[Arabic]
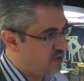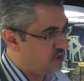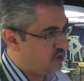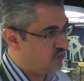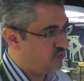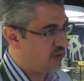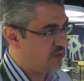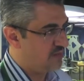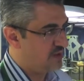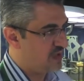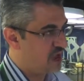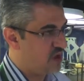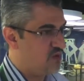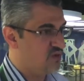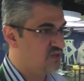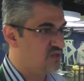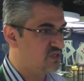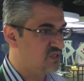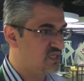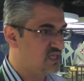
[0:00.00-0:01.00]
وعم
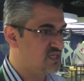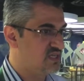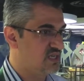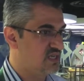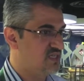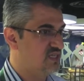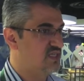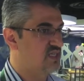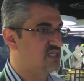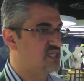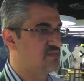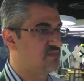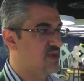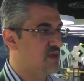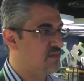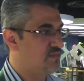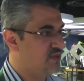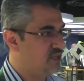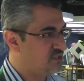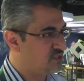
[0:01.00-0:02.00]
نحاول نشجع كثير
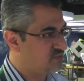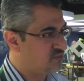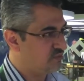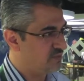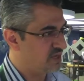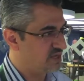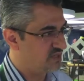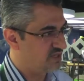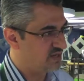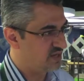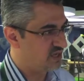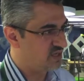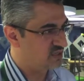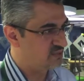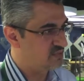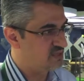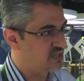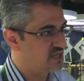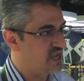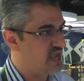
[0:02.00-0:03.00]
شباب من عده مبادرات
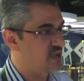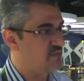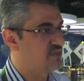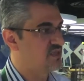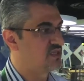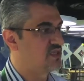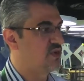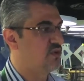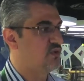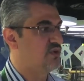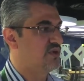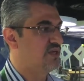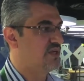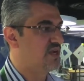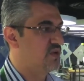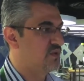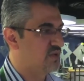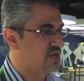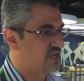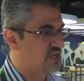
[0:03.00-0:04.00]
من كان
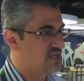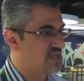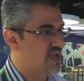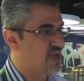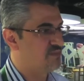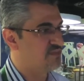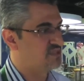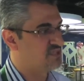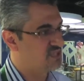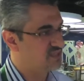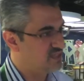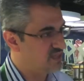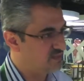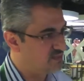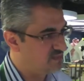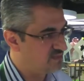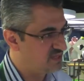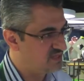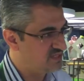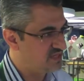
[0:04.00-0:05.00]
بالتوعيه ولا إن كان بالتدريب
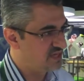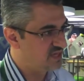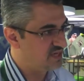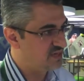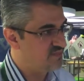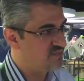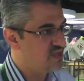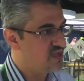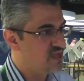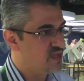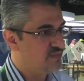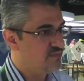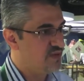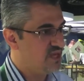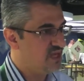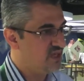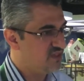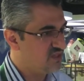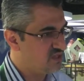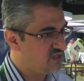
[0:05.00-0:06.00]
المجاني
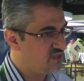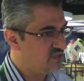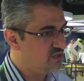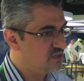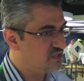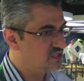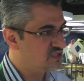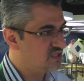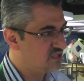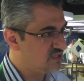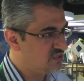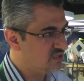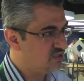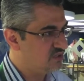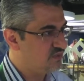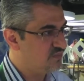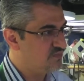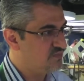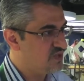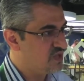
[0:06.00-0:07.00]
بحيث
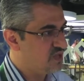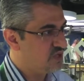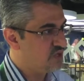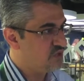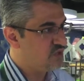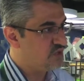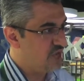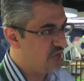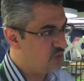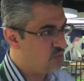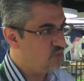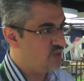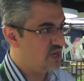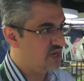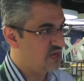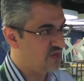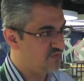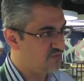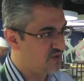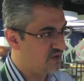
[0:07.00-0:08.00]
يستطيعوا انه يحولوا
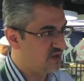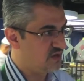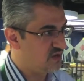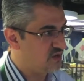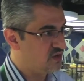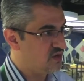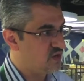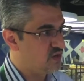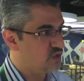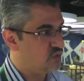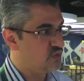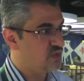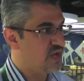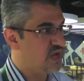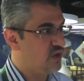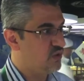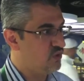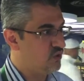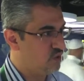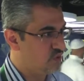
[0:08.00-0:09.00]
هاي الافكار
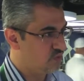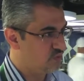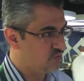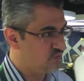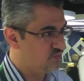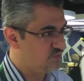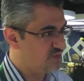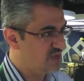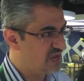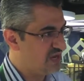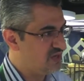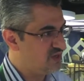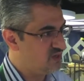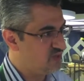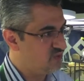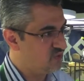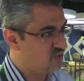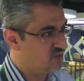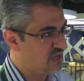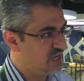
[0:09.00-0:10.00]
ويلاقوا حلول، هاي
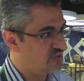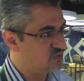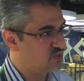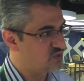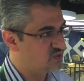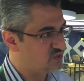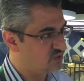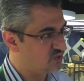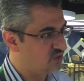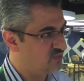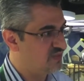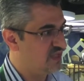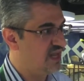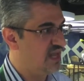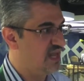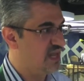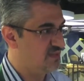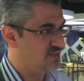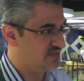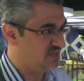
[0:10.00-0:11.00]
الحلول حتوصلهم
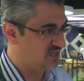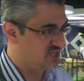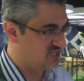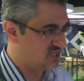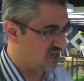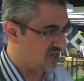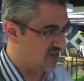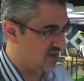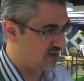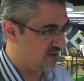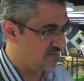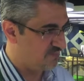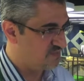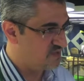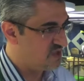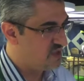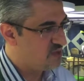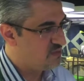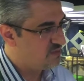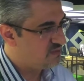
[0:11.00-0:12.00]
للعالميه ان شاء الله
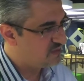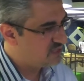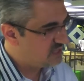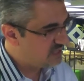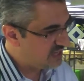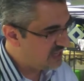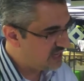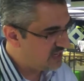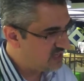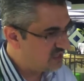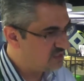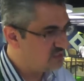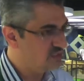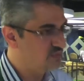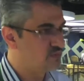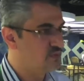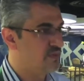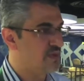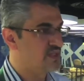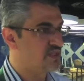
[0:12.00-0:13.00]
من خلال عده
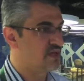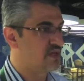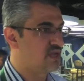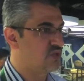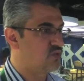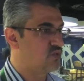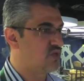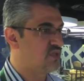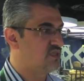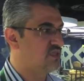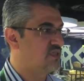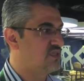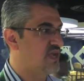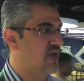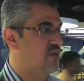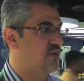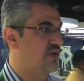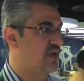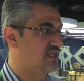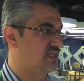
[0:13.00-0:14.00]
مبادرات وعده
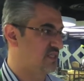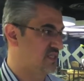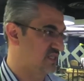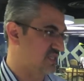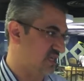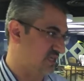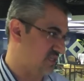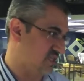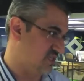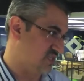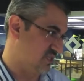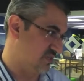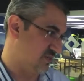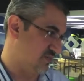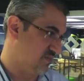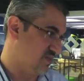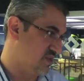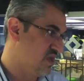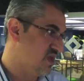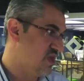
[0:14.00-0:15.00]
تعاونات استراتيجيه.
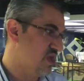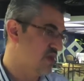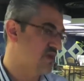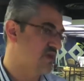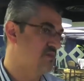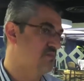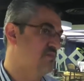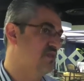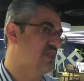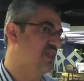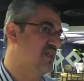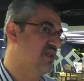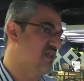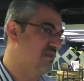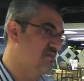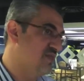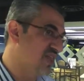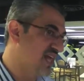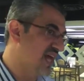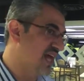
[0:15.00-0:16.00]

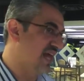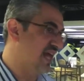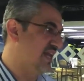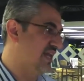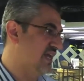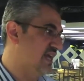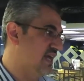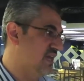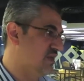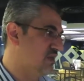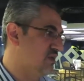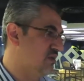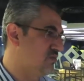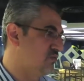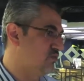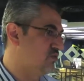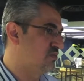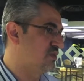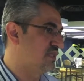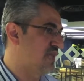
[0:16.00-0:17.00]
مثل مثال عليها
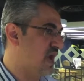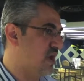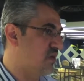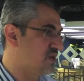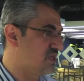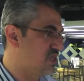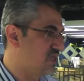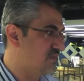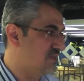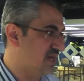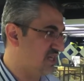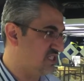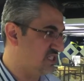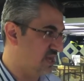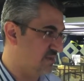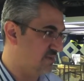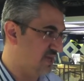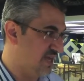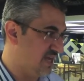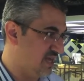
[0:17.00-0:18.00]
نتعاون كثير مع
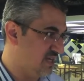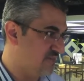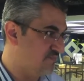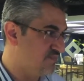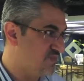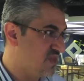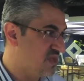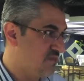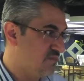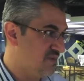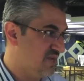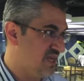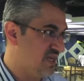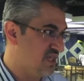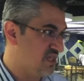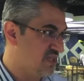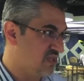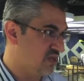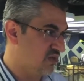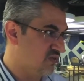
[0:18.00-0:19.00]
الجامعات
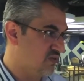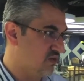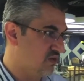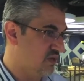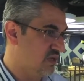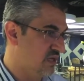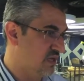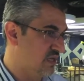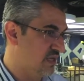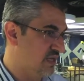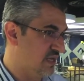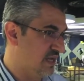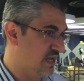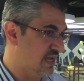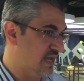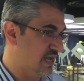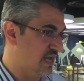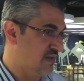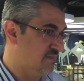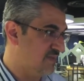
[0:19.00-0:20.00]
بحيث ننقل
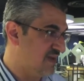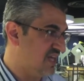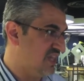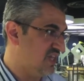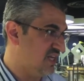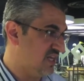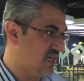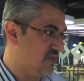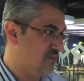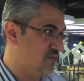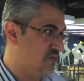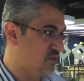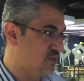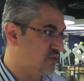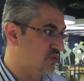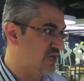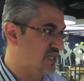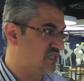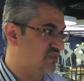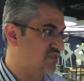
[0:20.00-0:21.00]
البحث العلمي
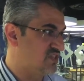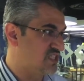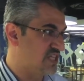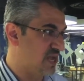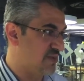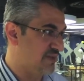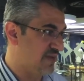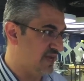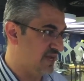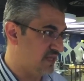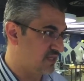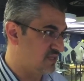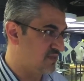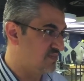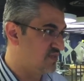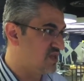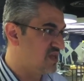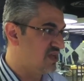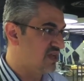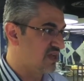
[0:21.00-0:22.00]
المتواجد في الجامعات
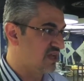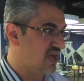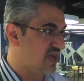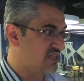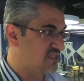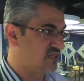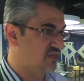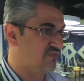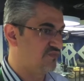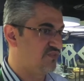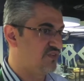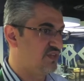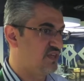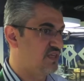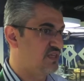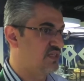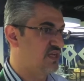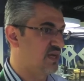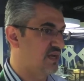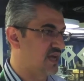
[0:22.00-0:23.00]
نخصم
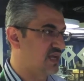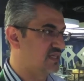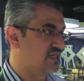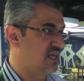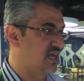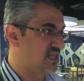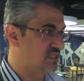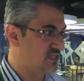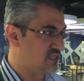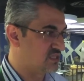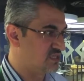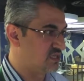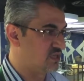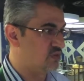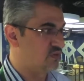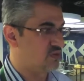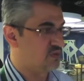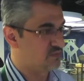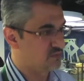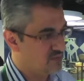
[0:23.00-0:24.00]
في ادارات
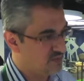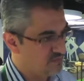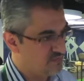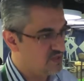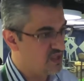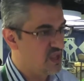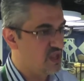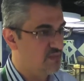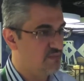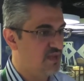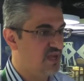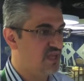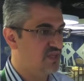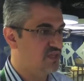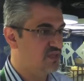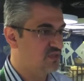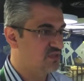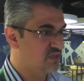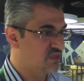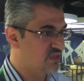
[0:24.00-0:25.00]
الهندسه بحيث
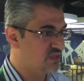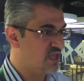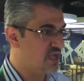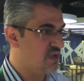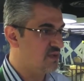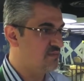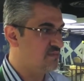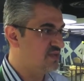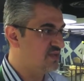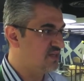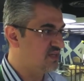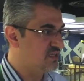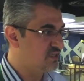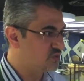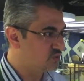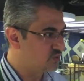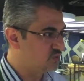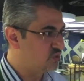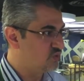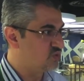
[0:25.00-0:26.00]
انها تطلع من
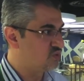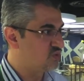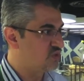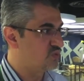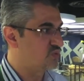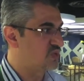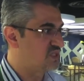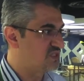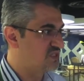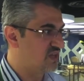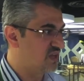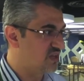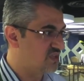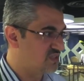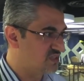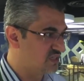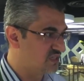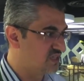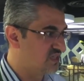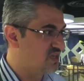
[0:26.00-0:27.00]
الدروج وتتوصل
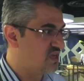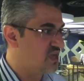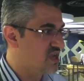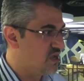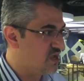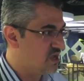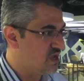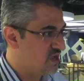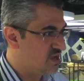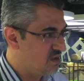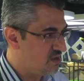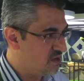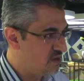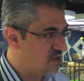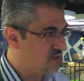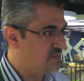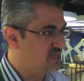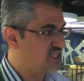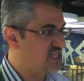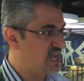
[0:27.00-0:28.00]
لتصير
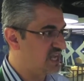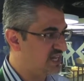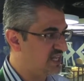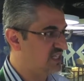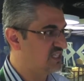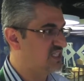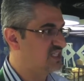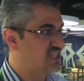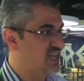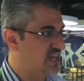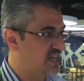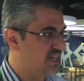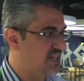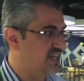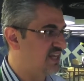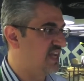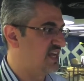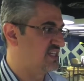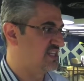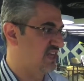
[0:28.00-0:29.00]
آه، مشاريع تجاريه
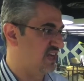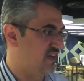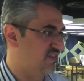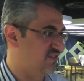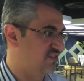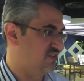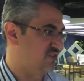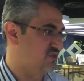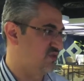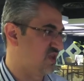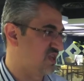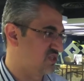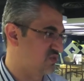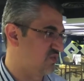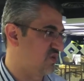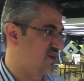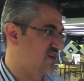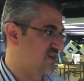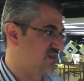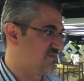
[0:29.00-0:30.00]
ناجحه في الاسواق